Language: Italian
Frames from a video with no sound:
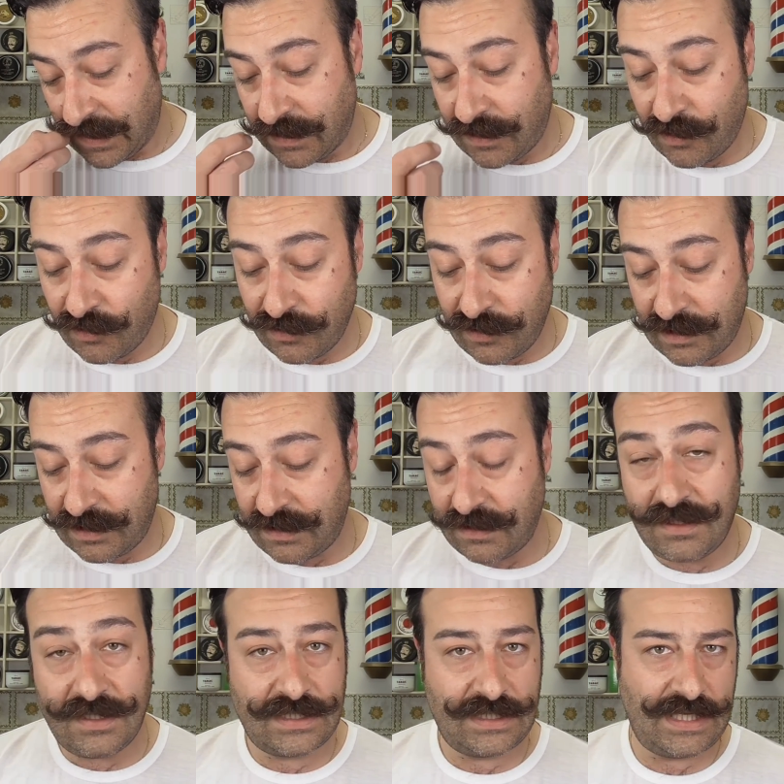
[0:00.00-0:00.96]
Non
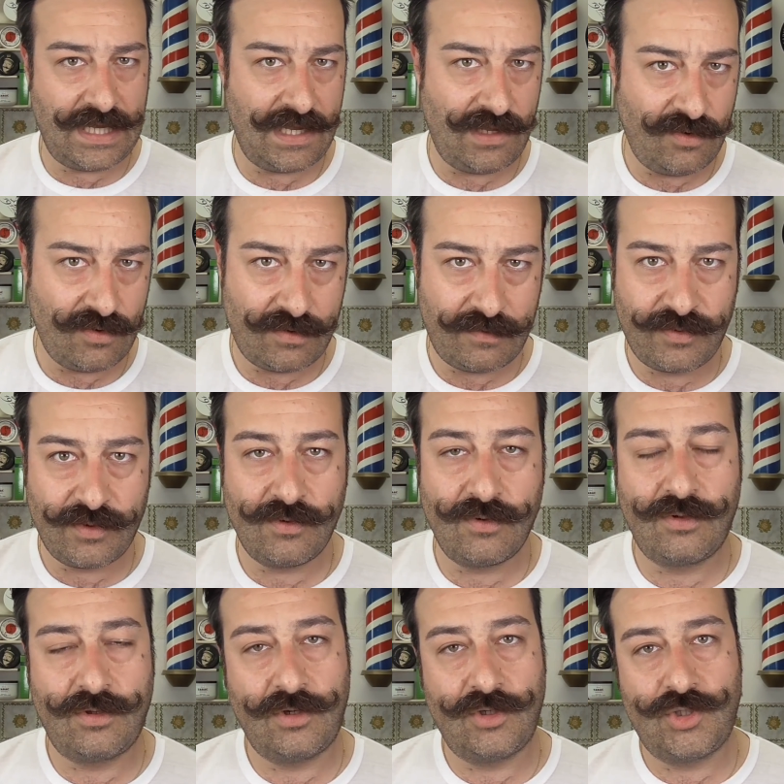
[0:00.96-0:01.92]
disdegno il
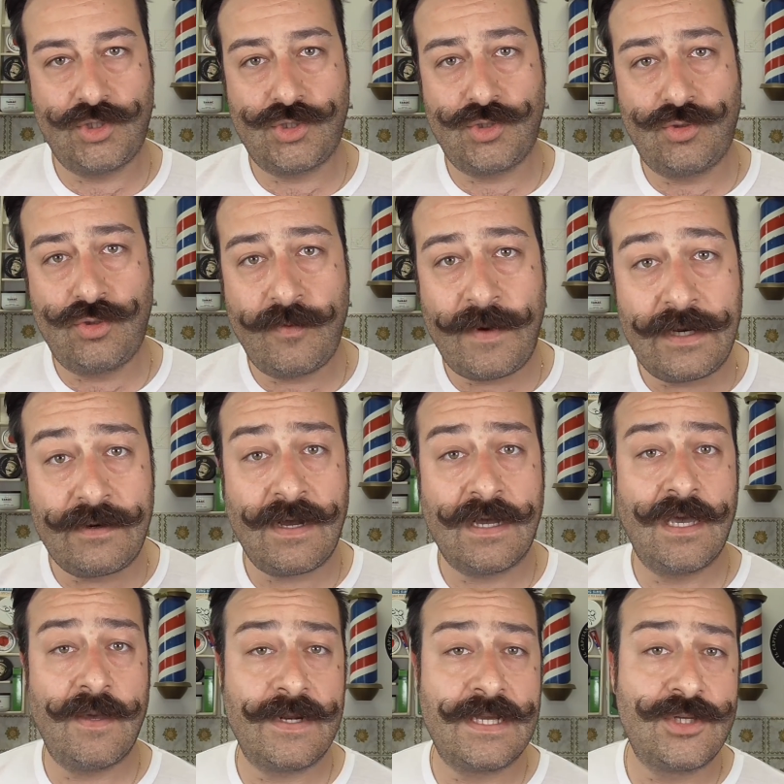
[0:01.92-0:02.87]
prodotto che ho sotto mano,
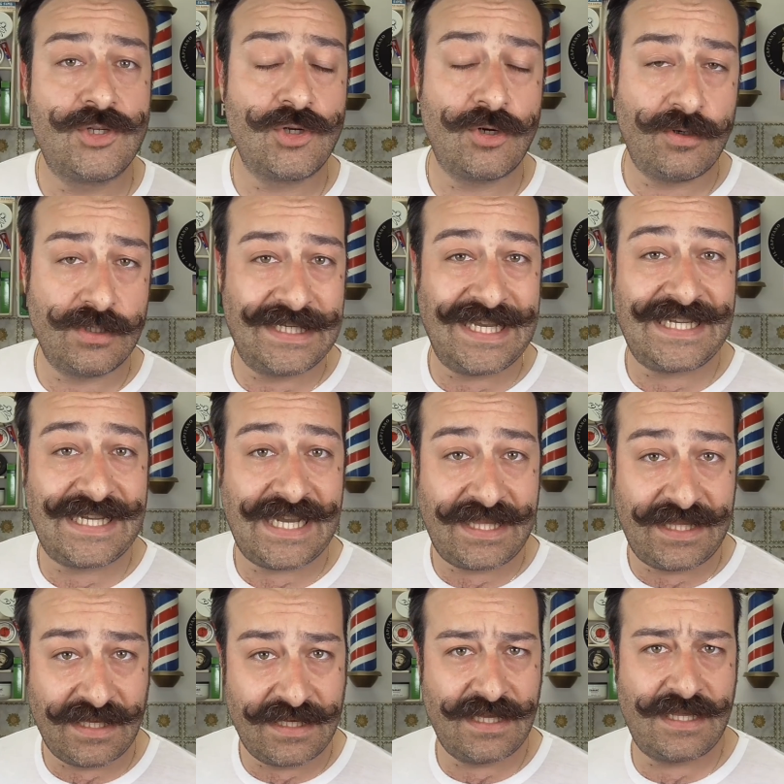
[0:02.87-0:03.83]
anche perché ce c'erano
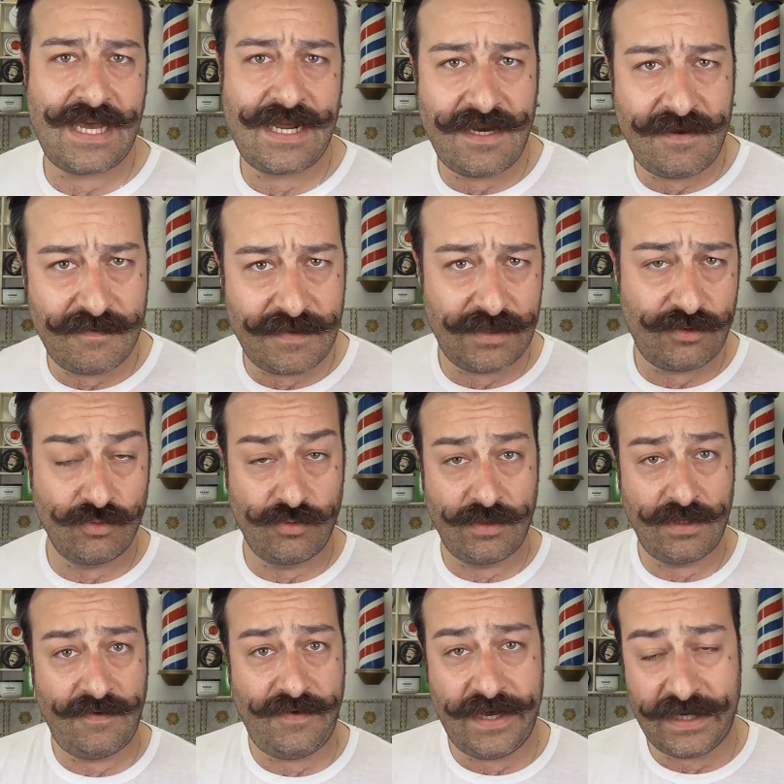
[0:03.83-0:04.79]
6-7 de denim,
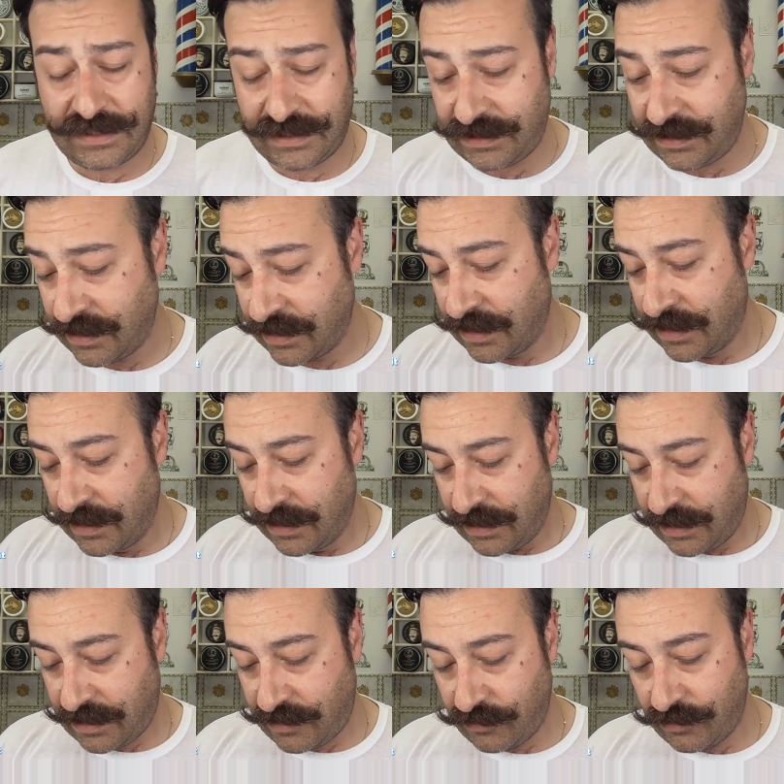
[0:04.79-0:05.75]
tutti diversi,
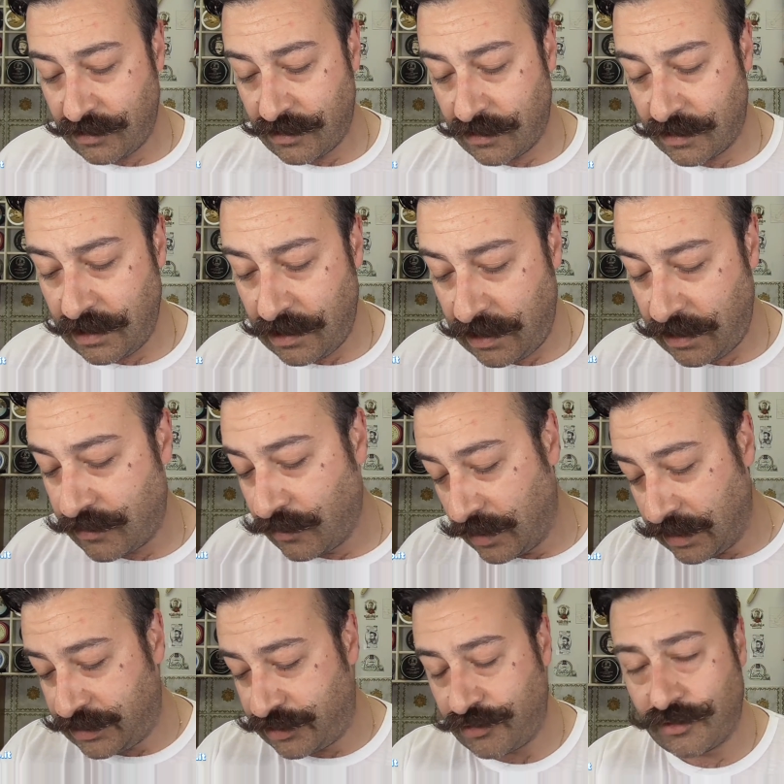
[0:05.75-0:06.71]
eh, non dico che li
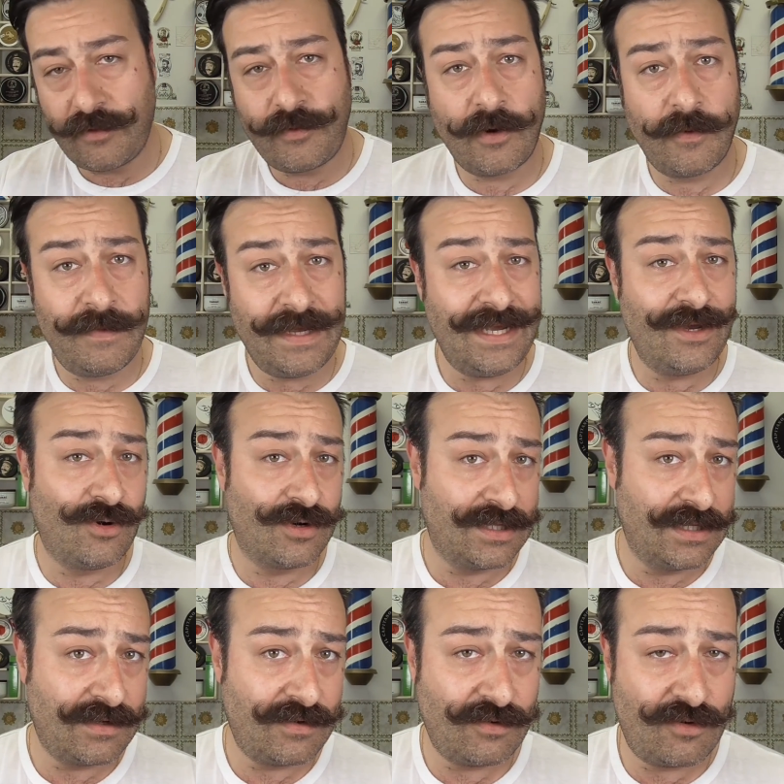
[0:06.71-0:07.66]
colleziono, però mi
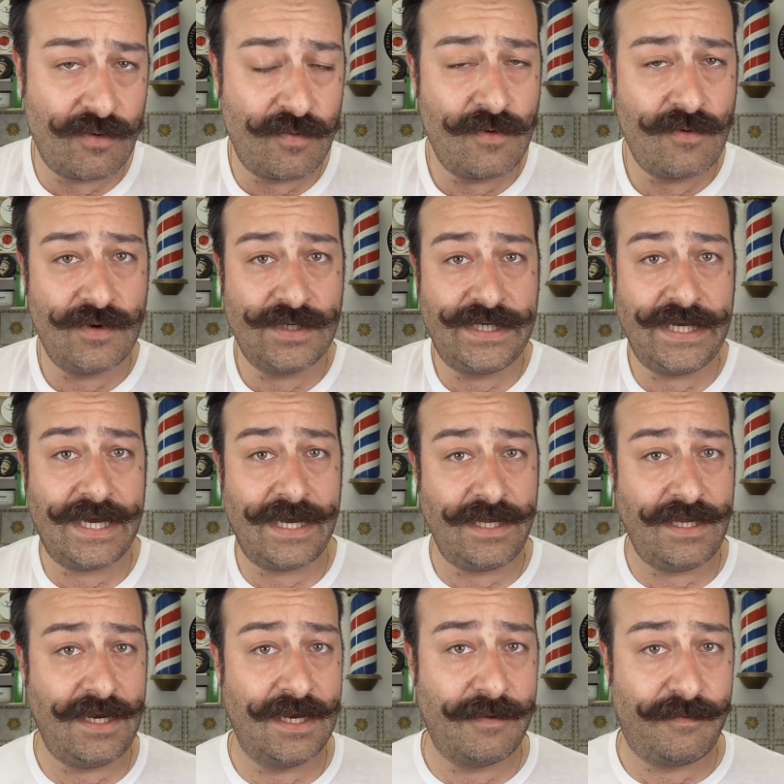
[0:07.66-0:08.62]
ricordano comunque sia
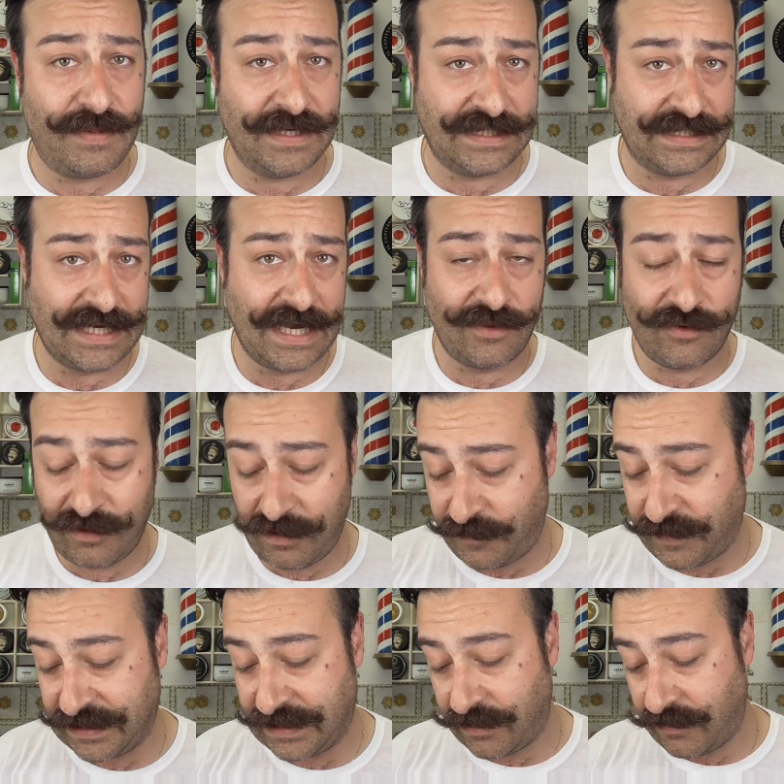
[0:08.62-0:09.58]
il passato, il
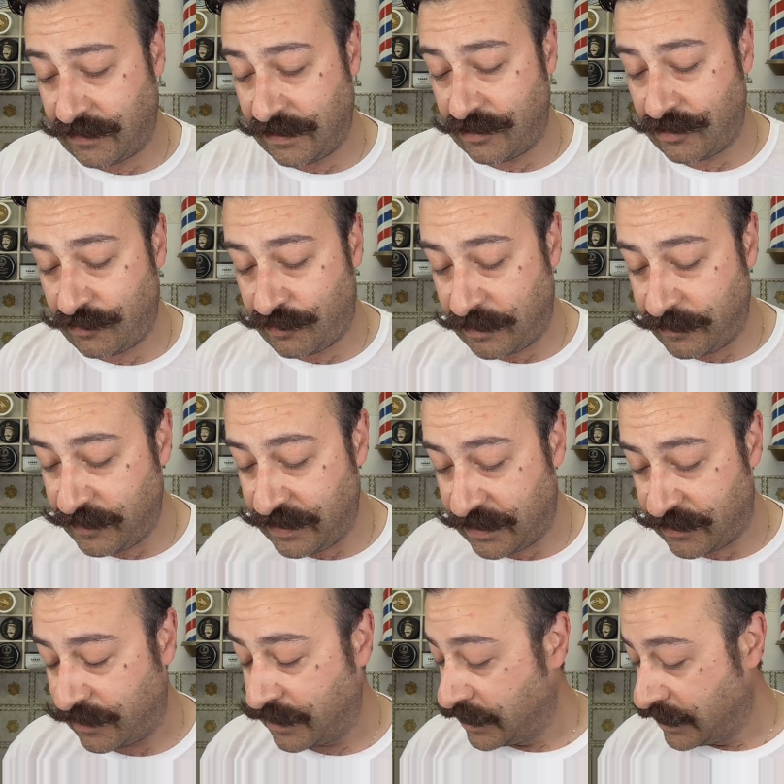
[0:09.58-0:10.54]
passato quando ero
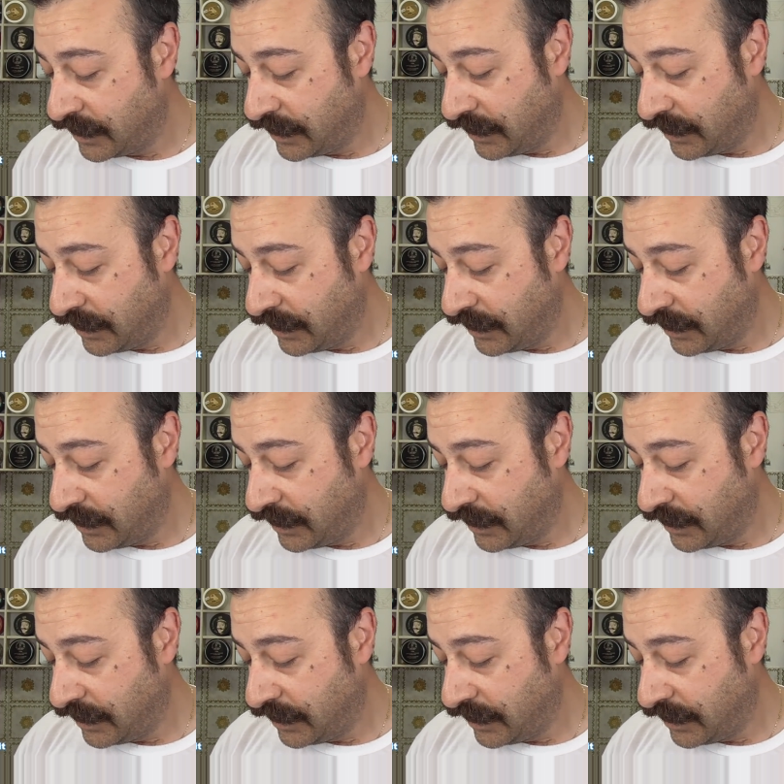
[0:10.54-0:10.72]
bambino.